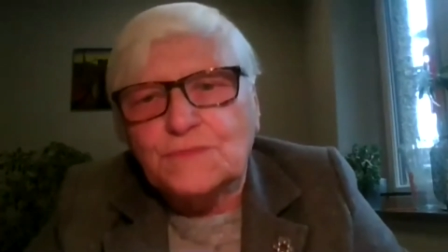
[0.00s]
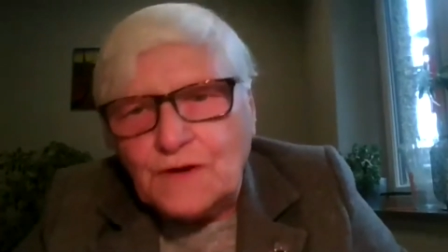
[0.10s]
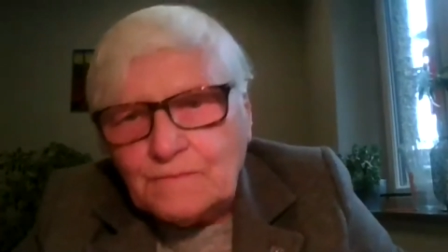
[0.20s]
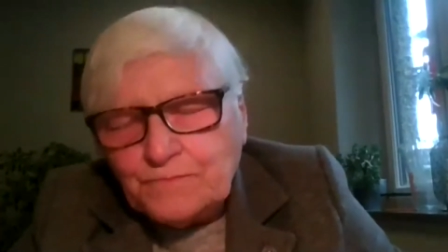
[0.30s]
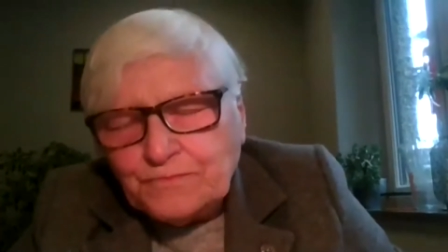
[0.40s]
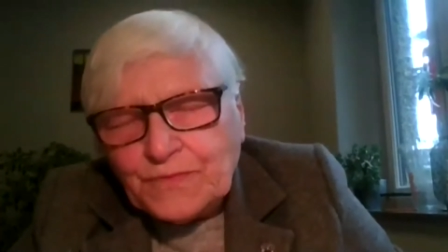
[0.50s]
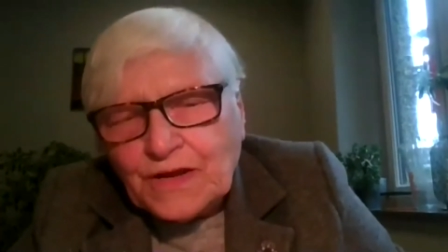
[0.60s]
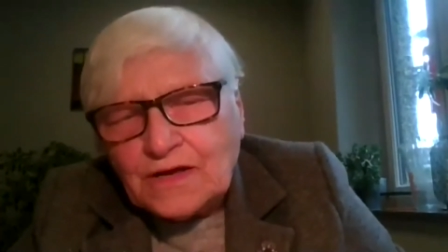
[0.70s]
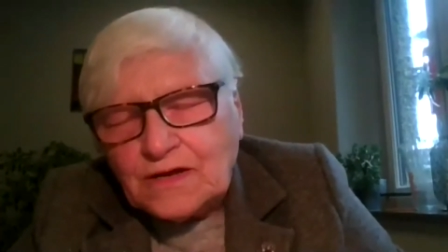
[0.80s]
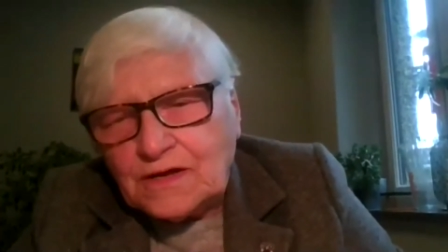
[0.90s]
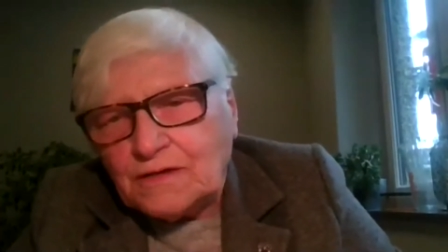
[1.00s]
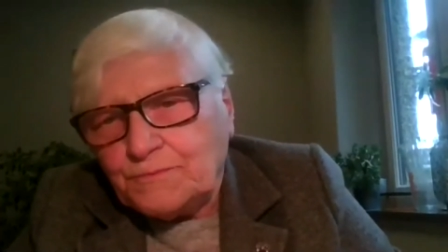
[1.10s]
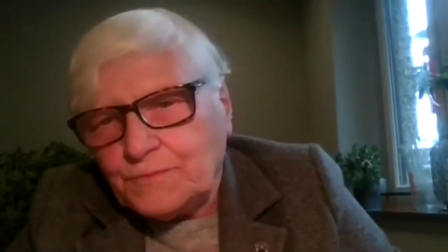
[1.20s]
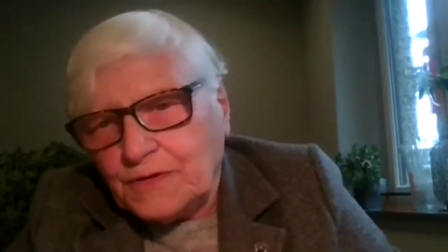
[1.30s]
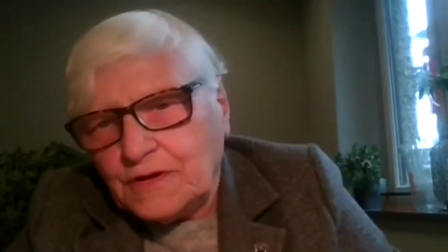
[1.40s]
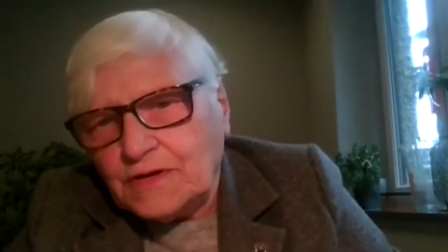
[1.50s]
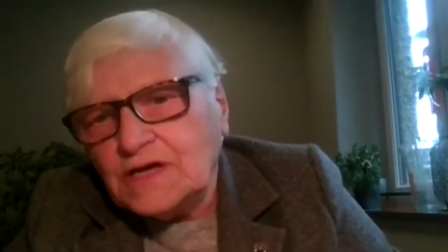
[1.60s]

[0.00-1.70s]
I tu się świetnie zgadzamy,